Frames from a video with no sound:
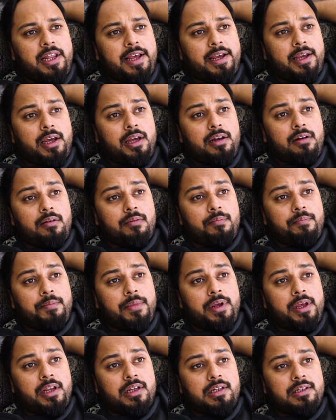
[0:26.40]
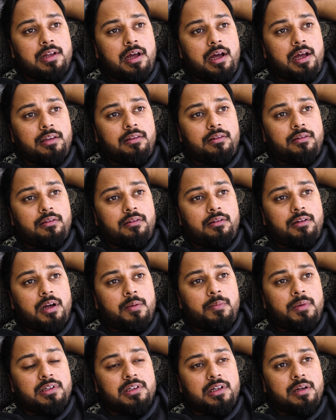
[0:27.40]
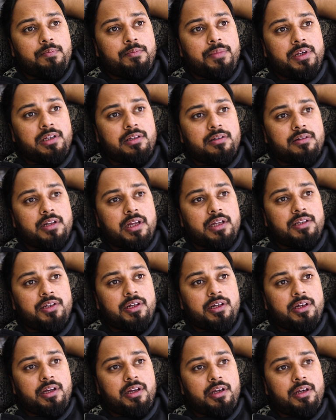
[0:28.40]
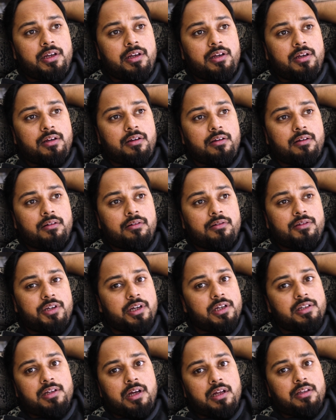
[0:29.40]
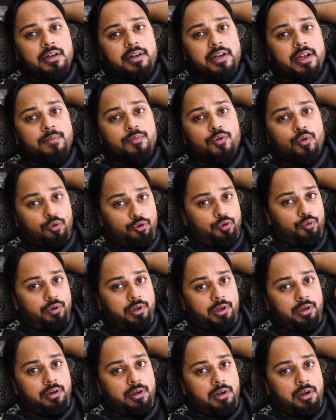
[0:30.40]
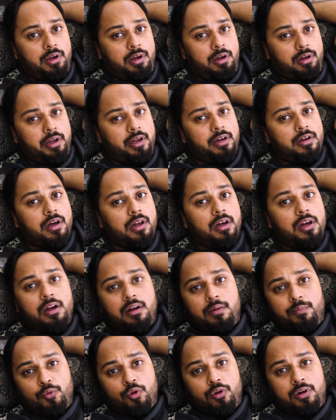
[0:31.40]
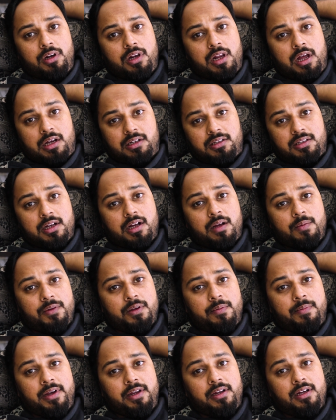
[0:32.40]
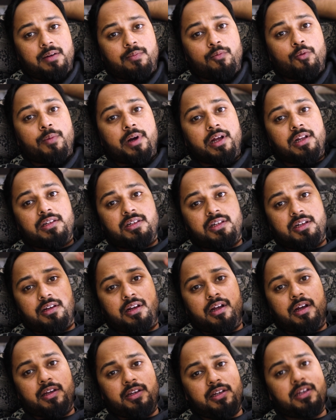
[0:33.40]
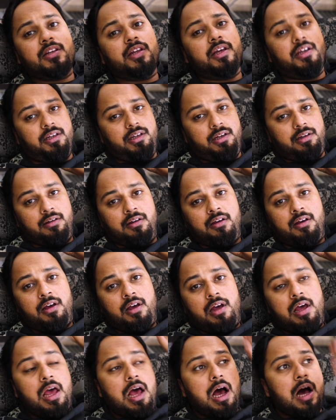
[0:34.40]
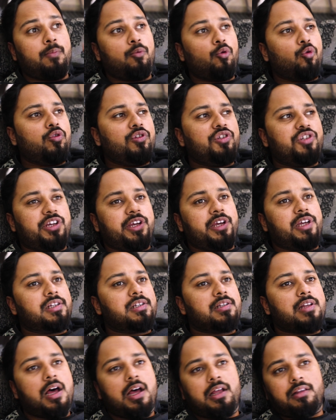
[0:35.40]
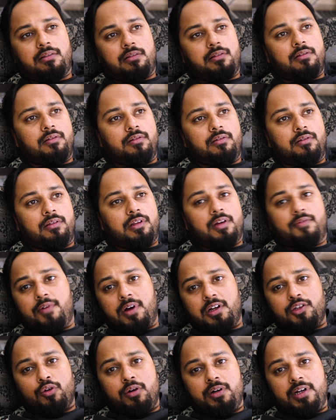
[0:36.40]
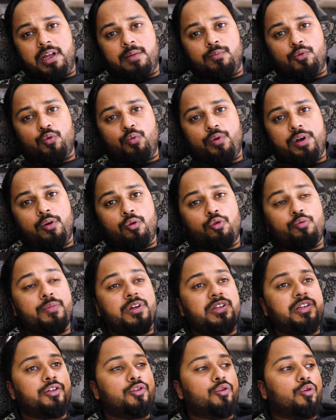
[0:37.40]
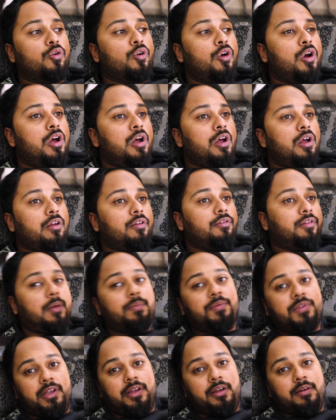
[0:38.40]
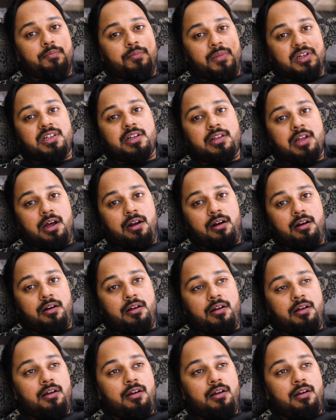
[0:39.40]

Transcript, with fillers: लेकिन मेरे साथ कम अज़ कम भी स्नैचिंग के छः सात अटैम्प्ट हो चुके हैं लेकिन अलहमदिल्ला आज तक आपके भाई का मोबाइल छीना ही नहीं है अब उन छः सात दफ़ा जो अटैम्प्ट हुए हैं उनमें से जो सबसे मज़ेदार